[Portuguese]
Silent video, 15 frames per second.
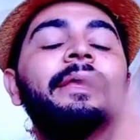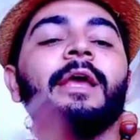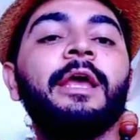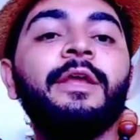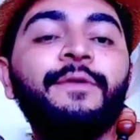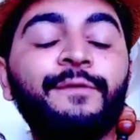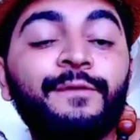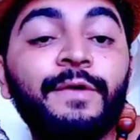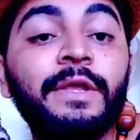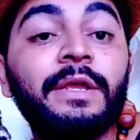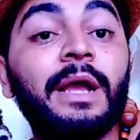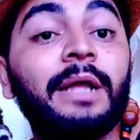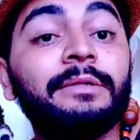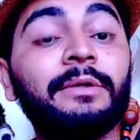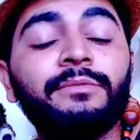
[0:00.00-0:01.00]
Enfim,
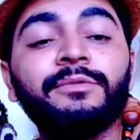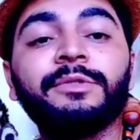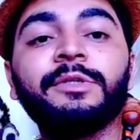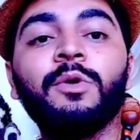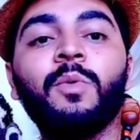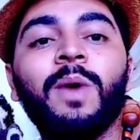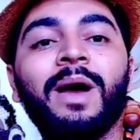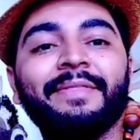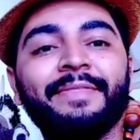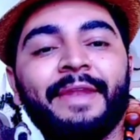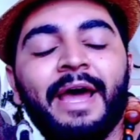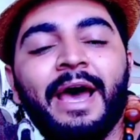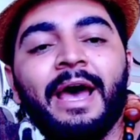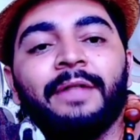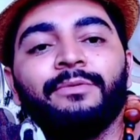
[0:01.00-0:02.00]
cada um no seu
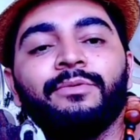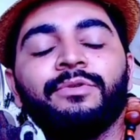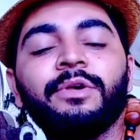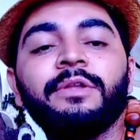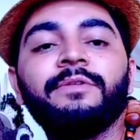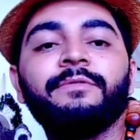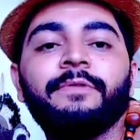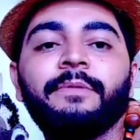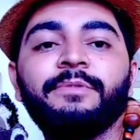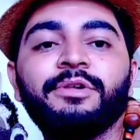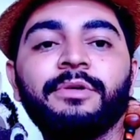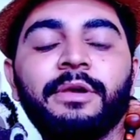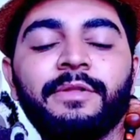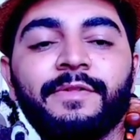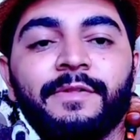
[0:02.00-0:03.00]
quadrado, gente, vamos
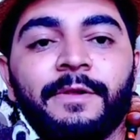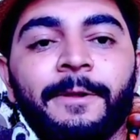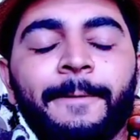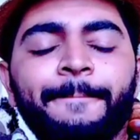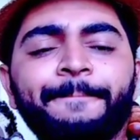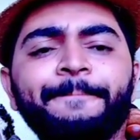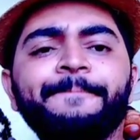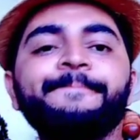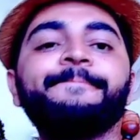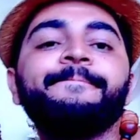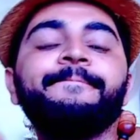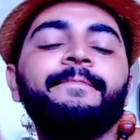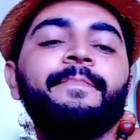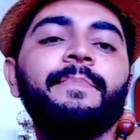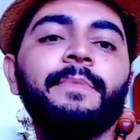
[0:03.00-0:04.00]
esquecer.
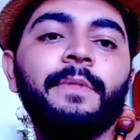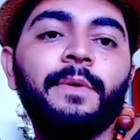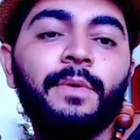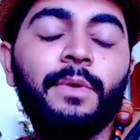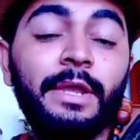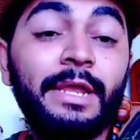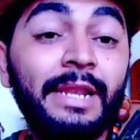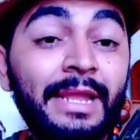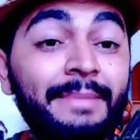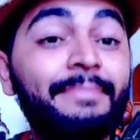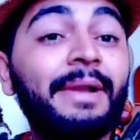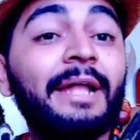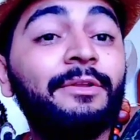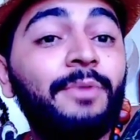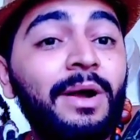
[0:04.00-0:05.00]
E
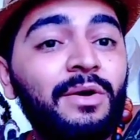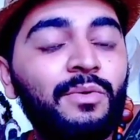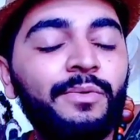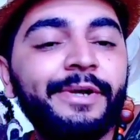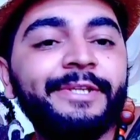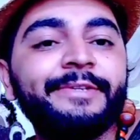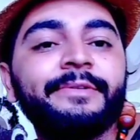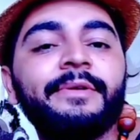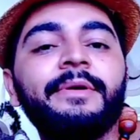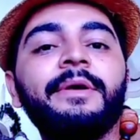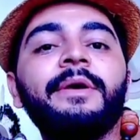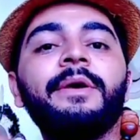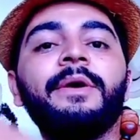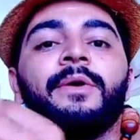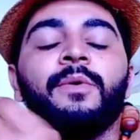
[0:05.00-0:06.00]
lembrar de uma coisa,
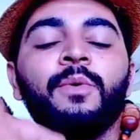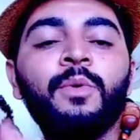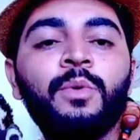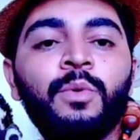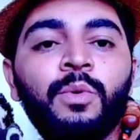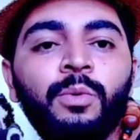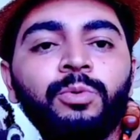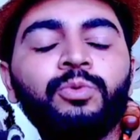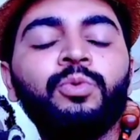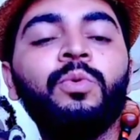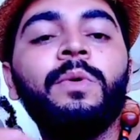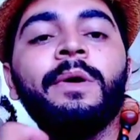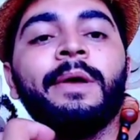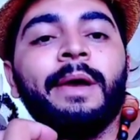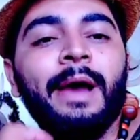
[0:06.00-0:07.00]
o
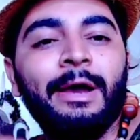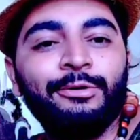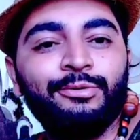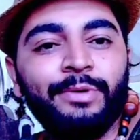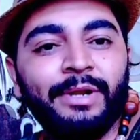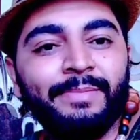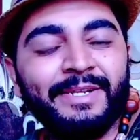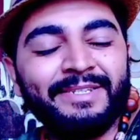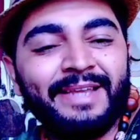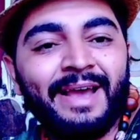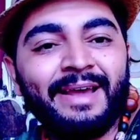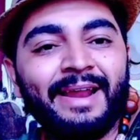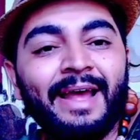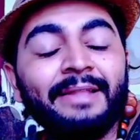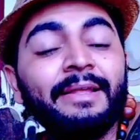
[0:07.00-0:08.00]
culto à jurema
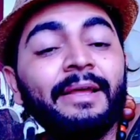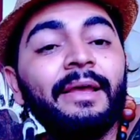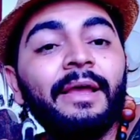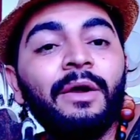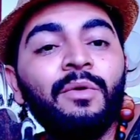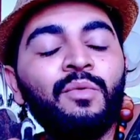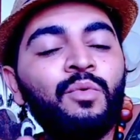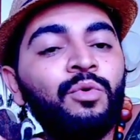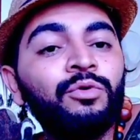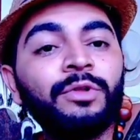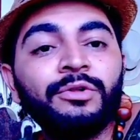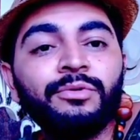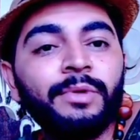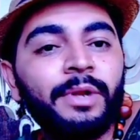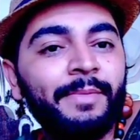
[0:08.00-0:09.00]
sagrada é o culto
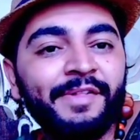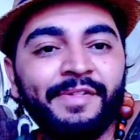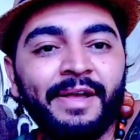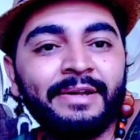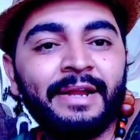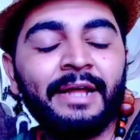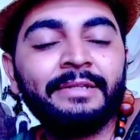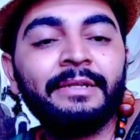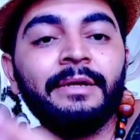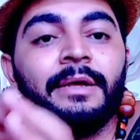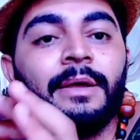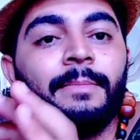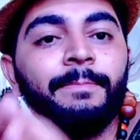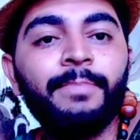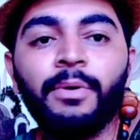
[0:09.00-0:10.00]
à jurema sagrada,
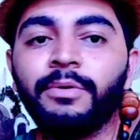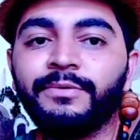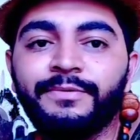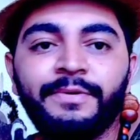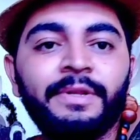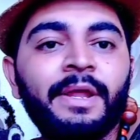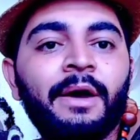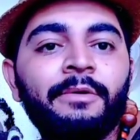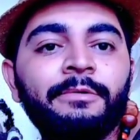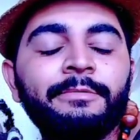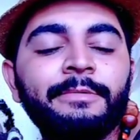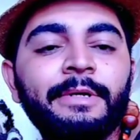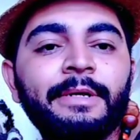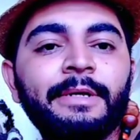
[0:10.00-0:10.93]
ponto final.